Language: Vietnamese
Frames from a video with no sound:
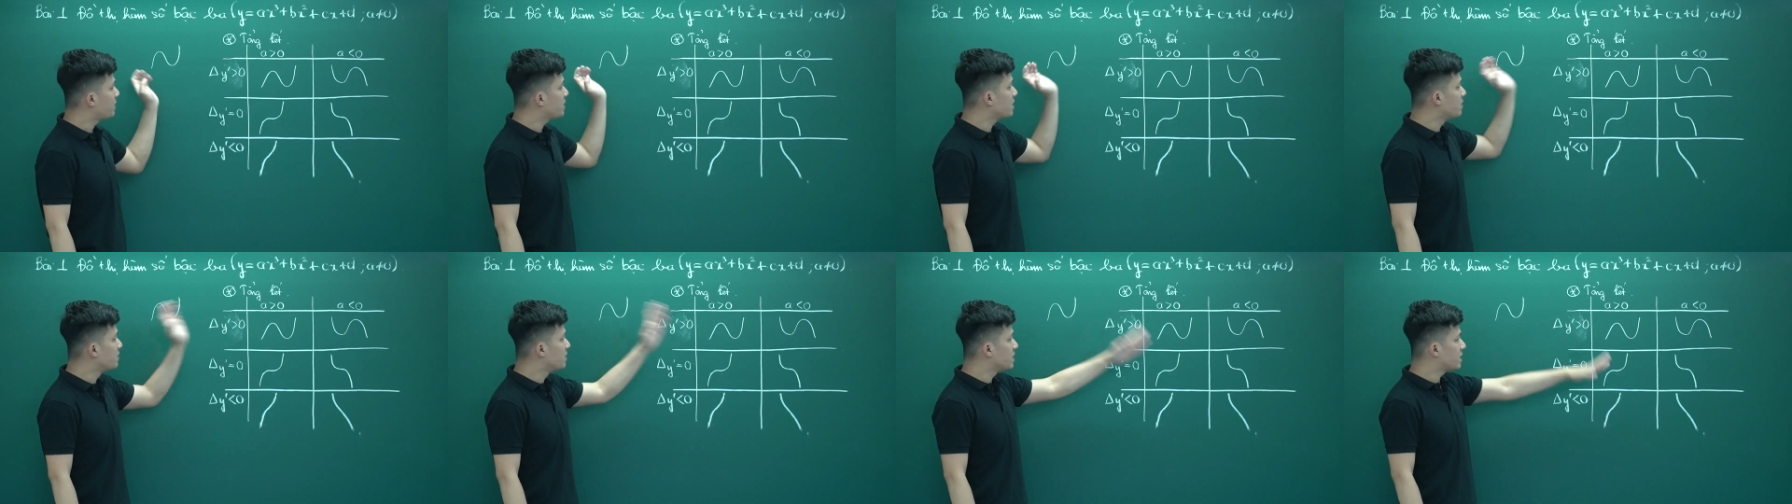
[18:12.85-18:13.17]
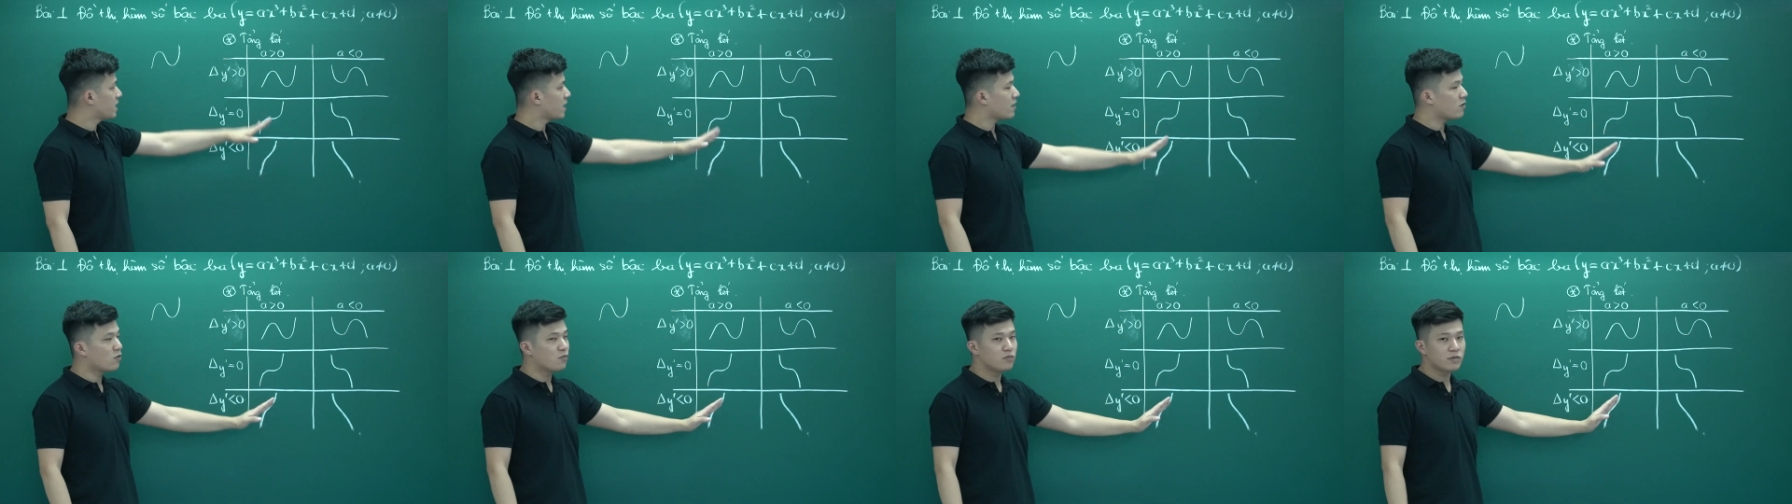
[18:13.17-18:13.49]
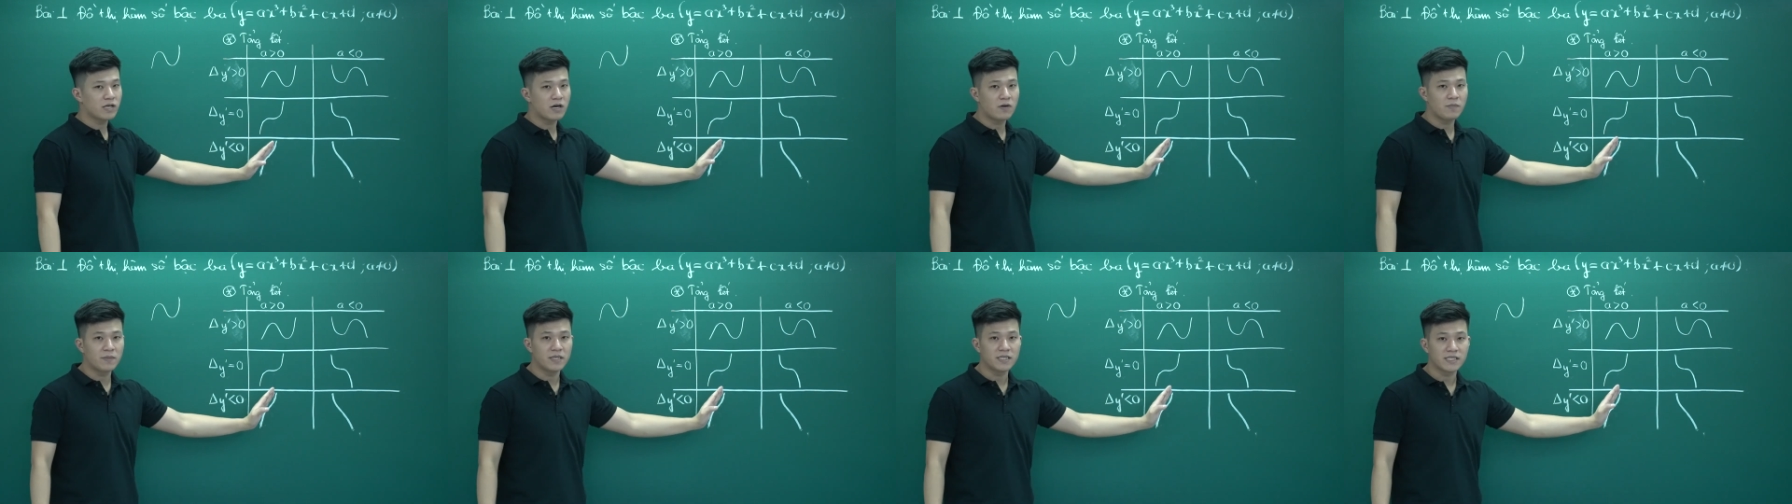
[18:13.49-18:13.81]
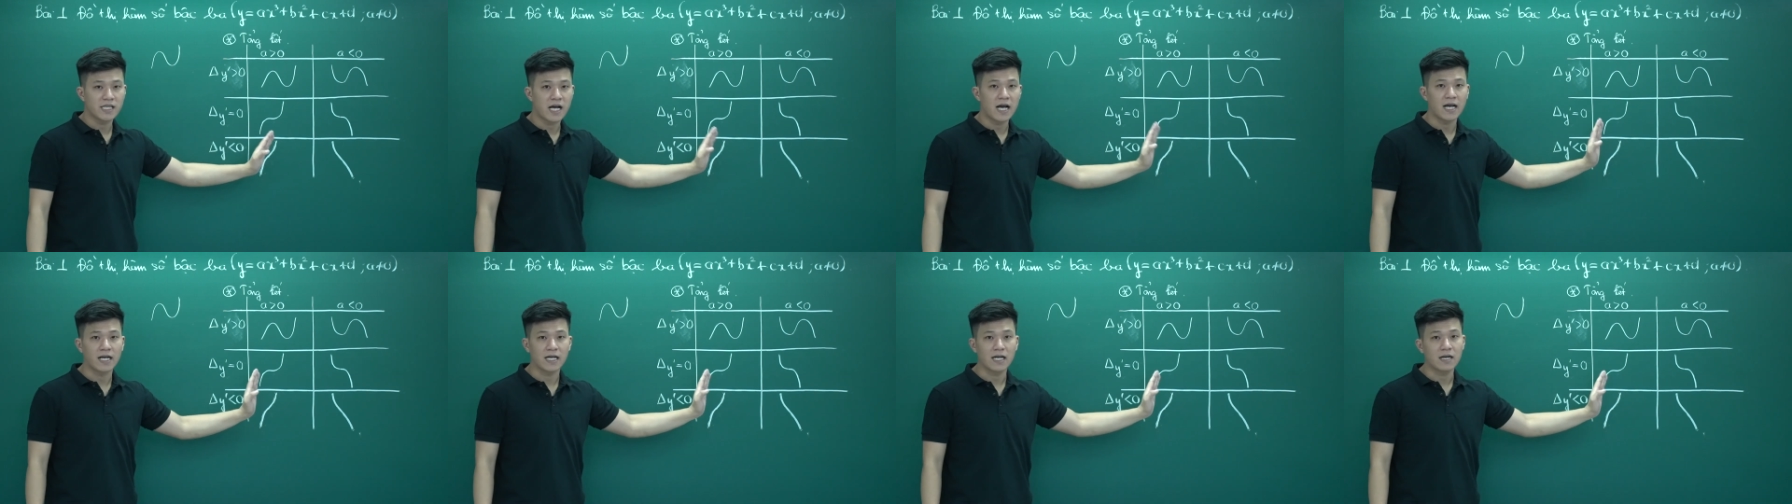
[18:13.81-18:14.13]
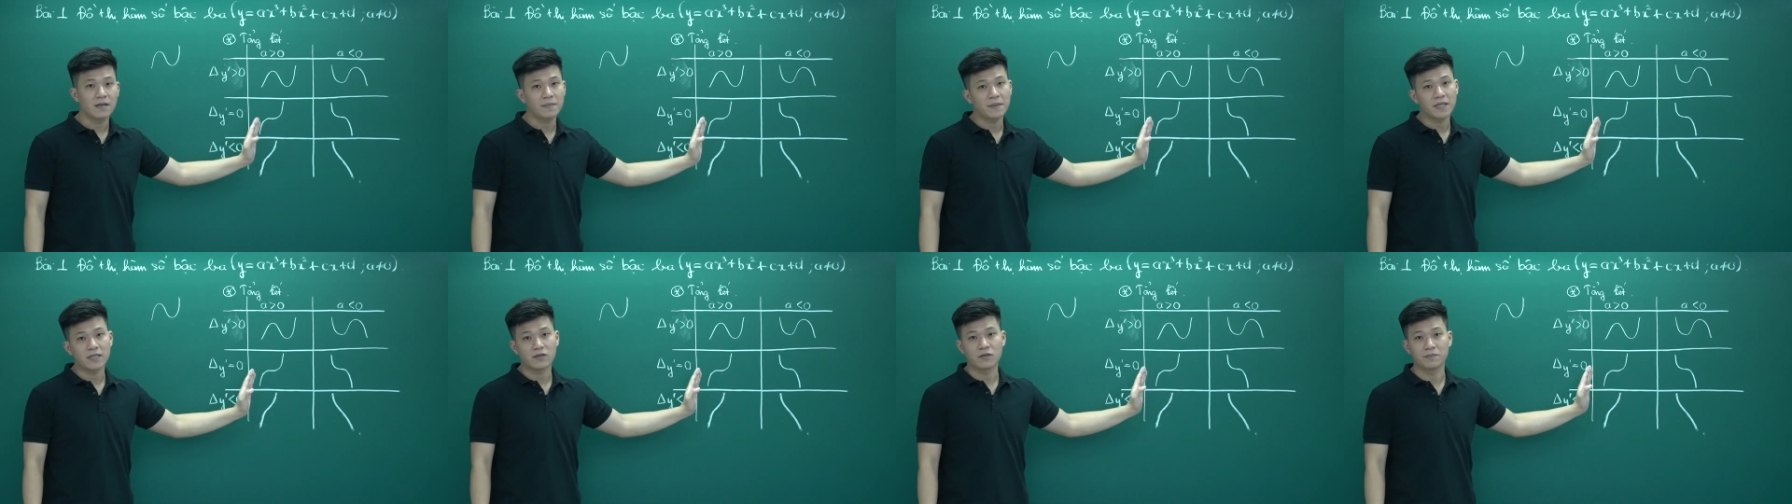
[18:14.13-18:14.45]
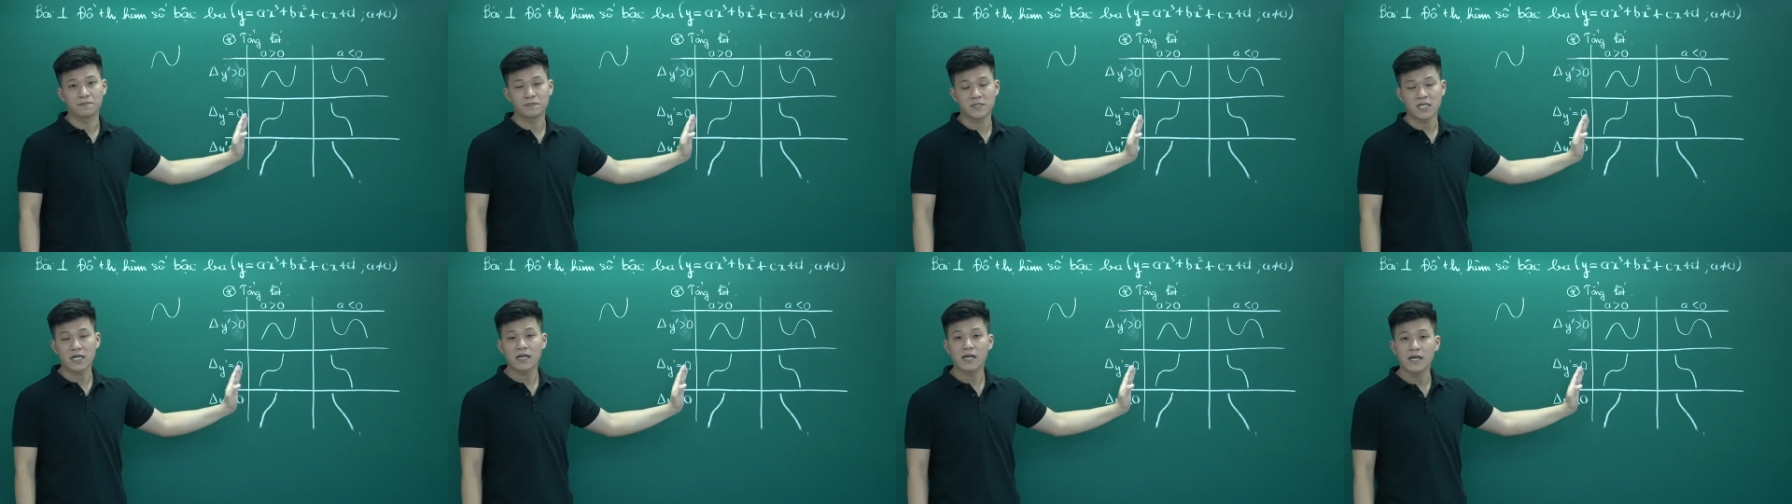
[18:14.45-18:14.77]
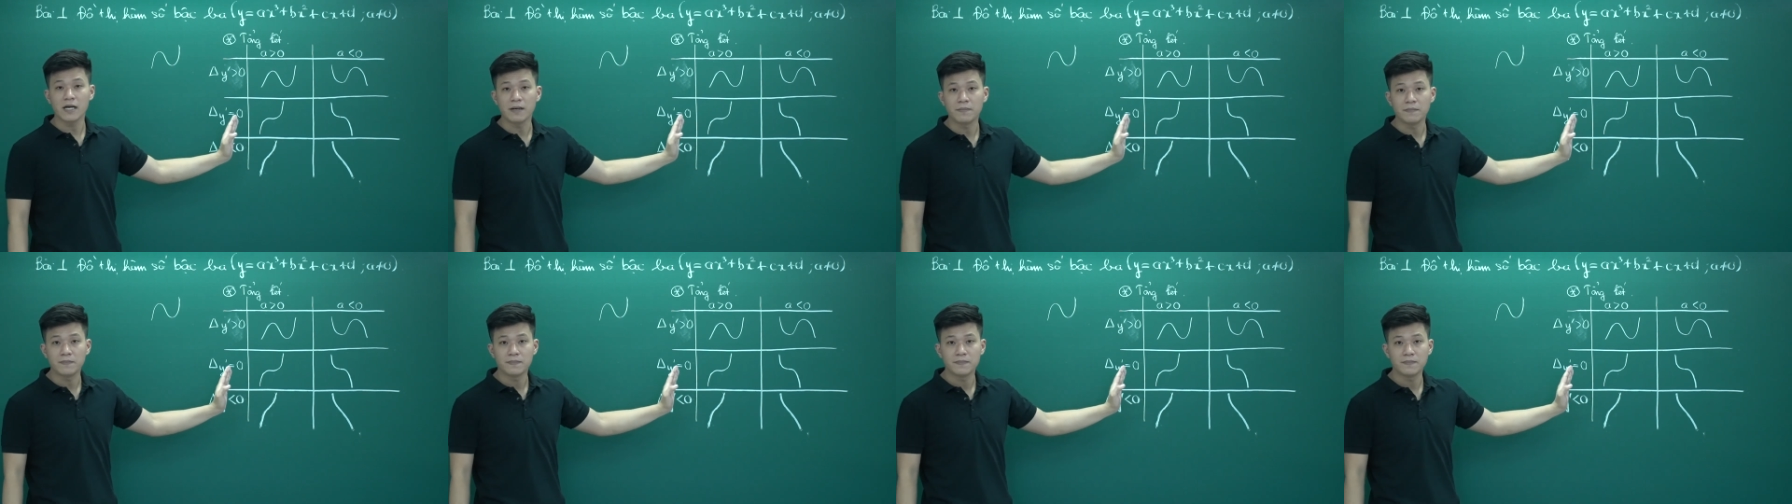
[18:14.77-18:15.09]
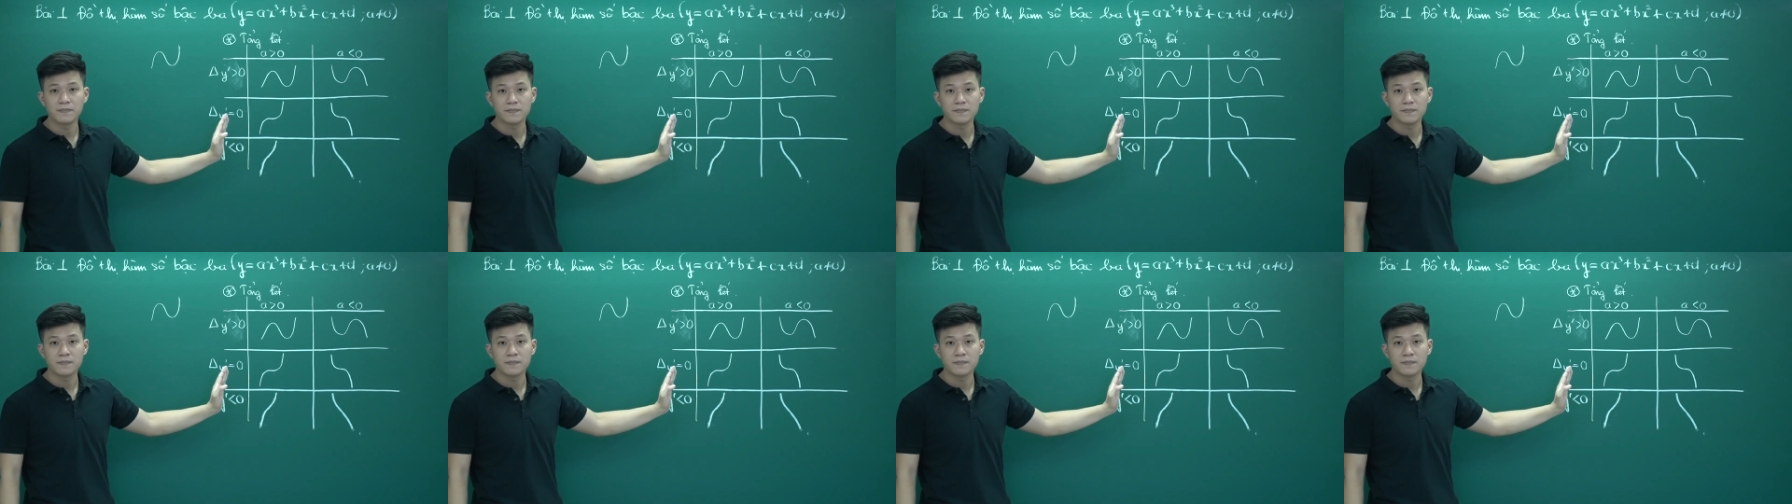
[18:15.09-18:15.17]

bây giờ mình sẽ cùng nhau mình giải các bài tập trắc nghiệm